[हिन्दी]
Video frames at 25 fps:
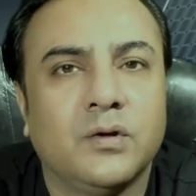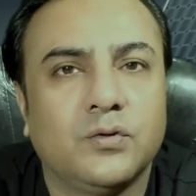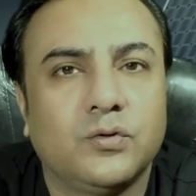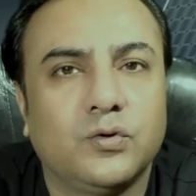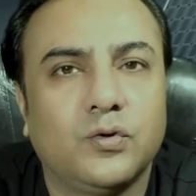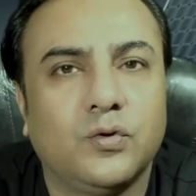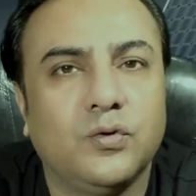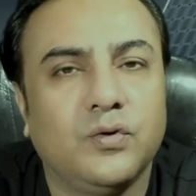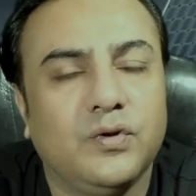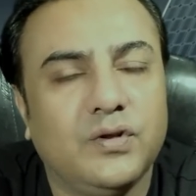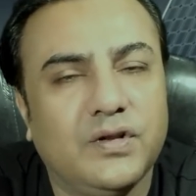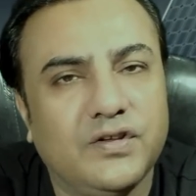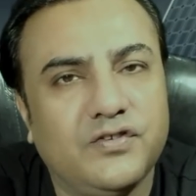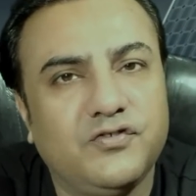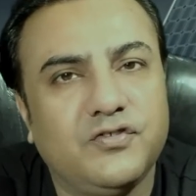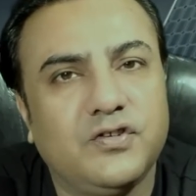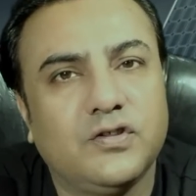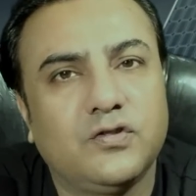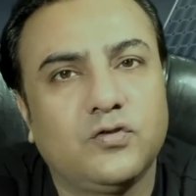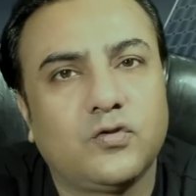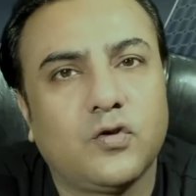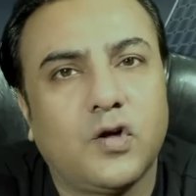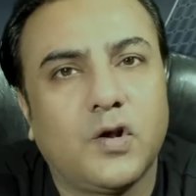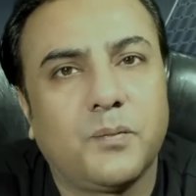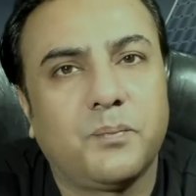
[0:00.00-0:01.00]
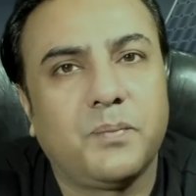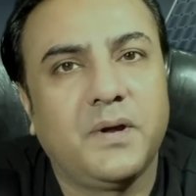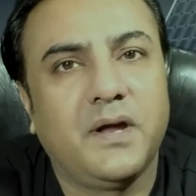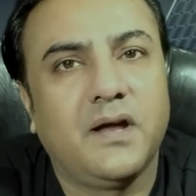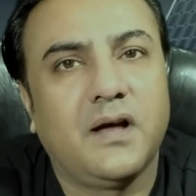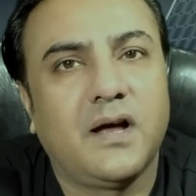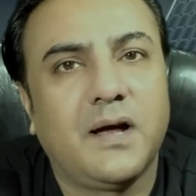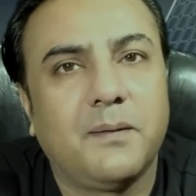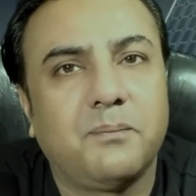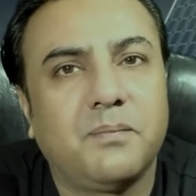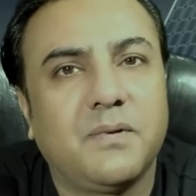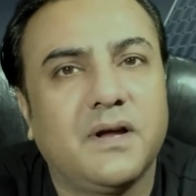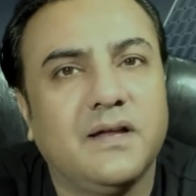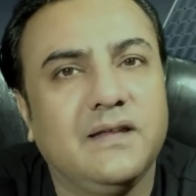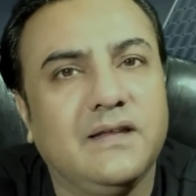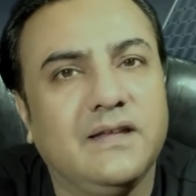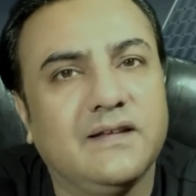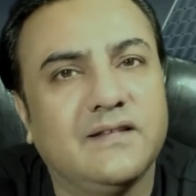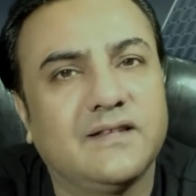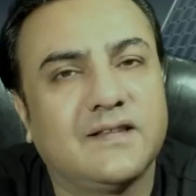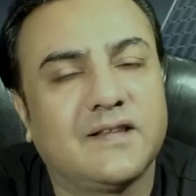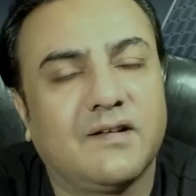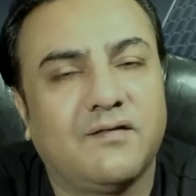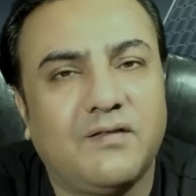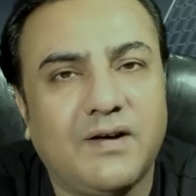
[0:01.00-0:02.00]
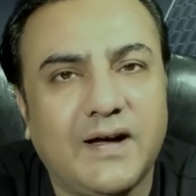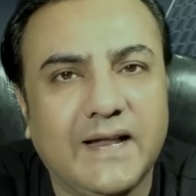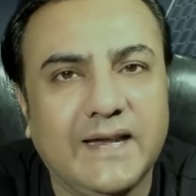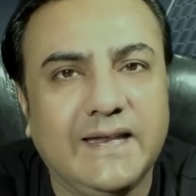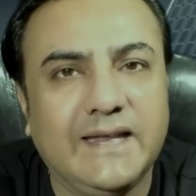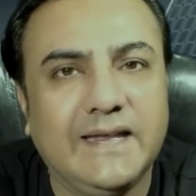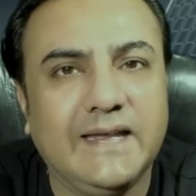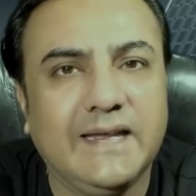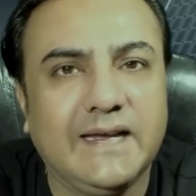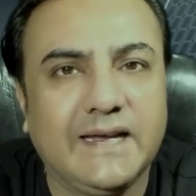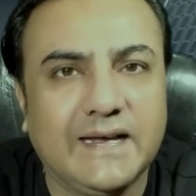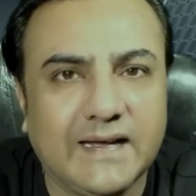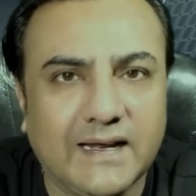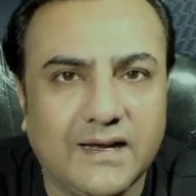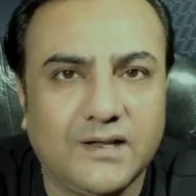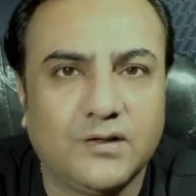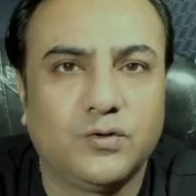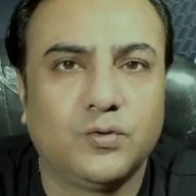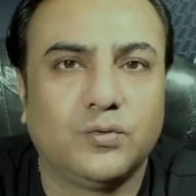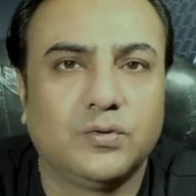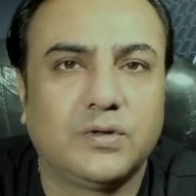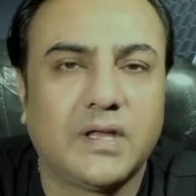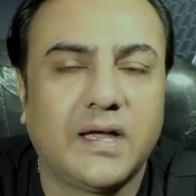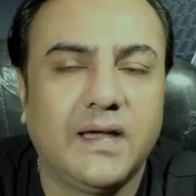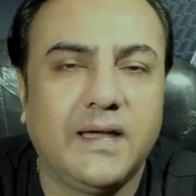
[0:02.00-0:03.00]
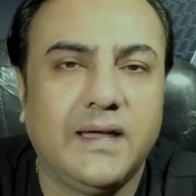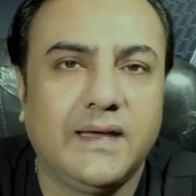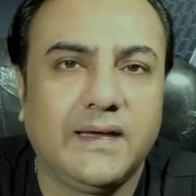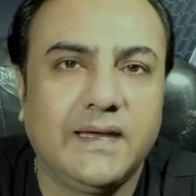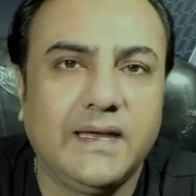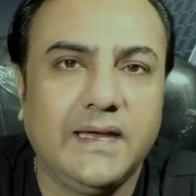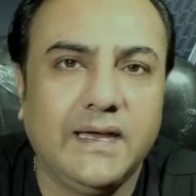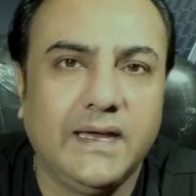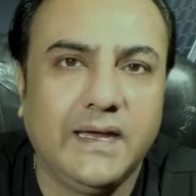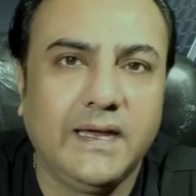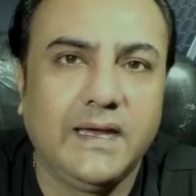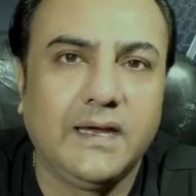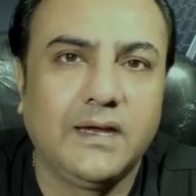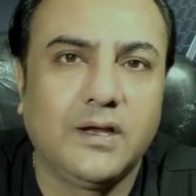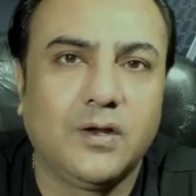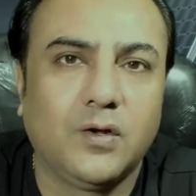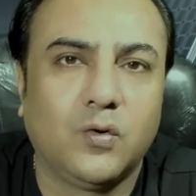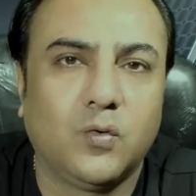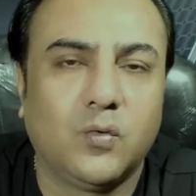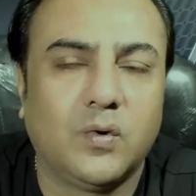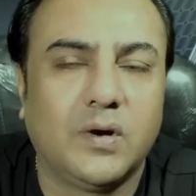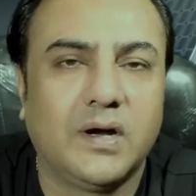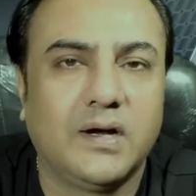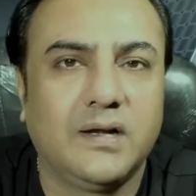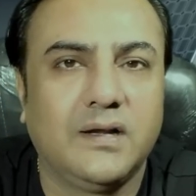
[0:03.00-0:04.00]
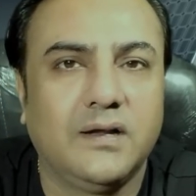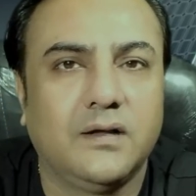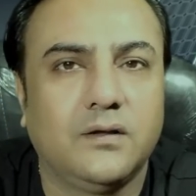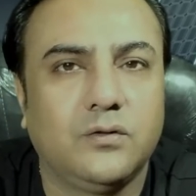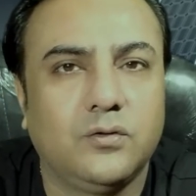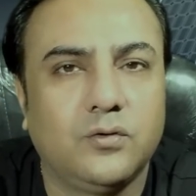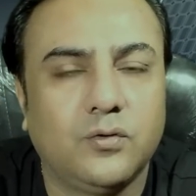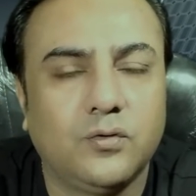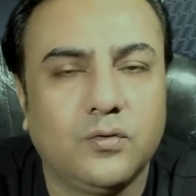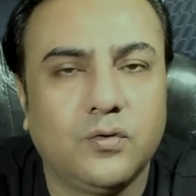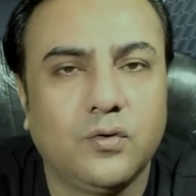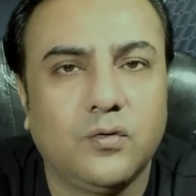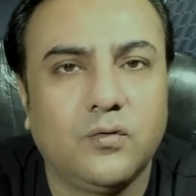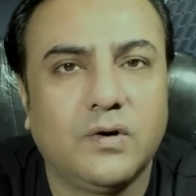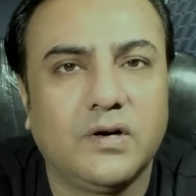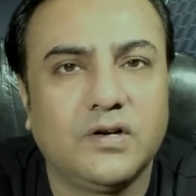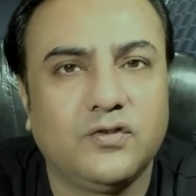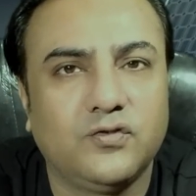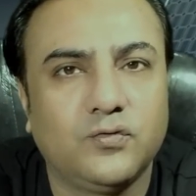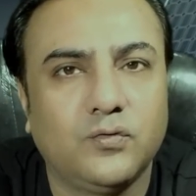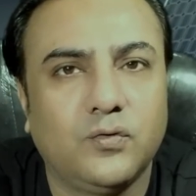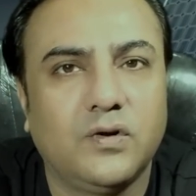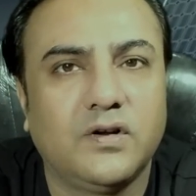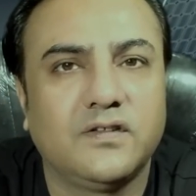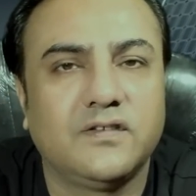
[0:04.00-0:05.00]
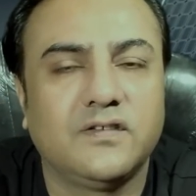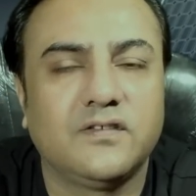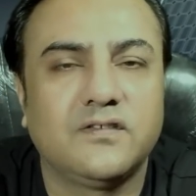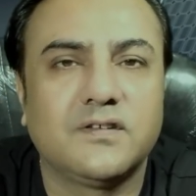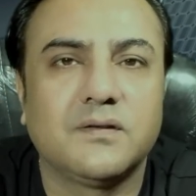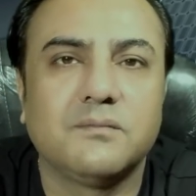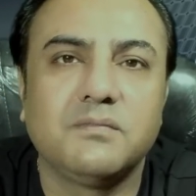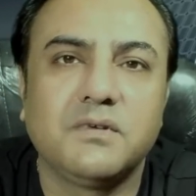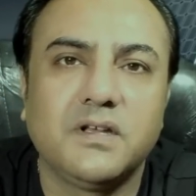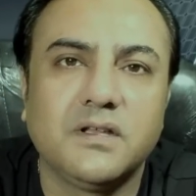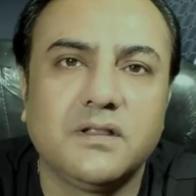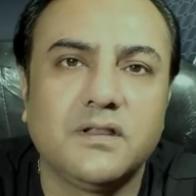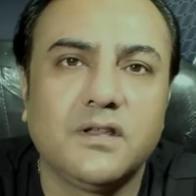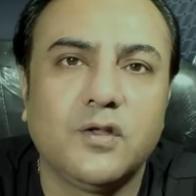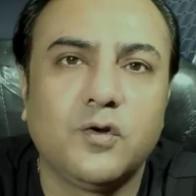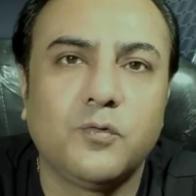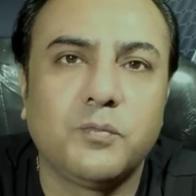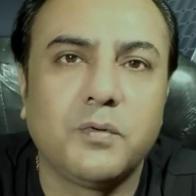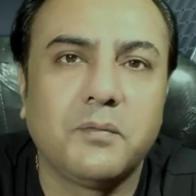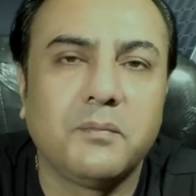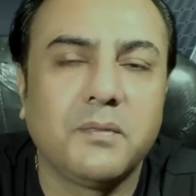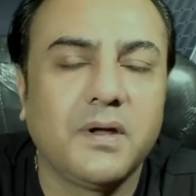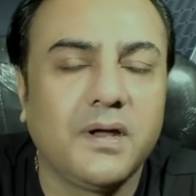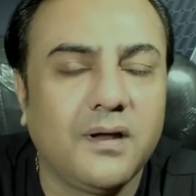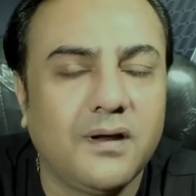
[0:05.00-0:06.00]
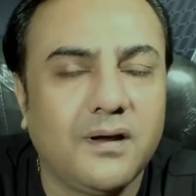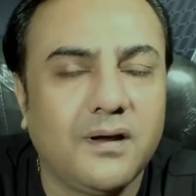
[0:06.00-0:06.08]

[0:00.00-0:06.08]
तो निश्चित तौर पे आपका ये सवाल ही गलत होता है कि एक किलोवाट या दो किलोवाट सोलर सिस्टम कितने रुपए में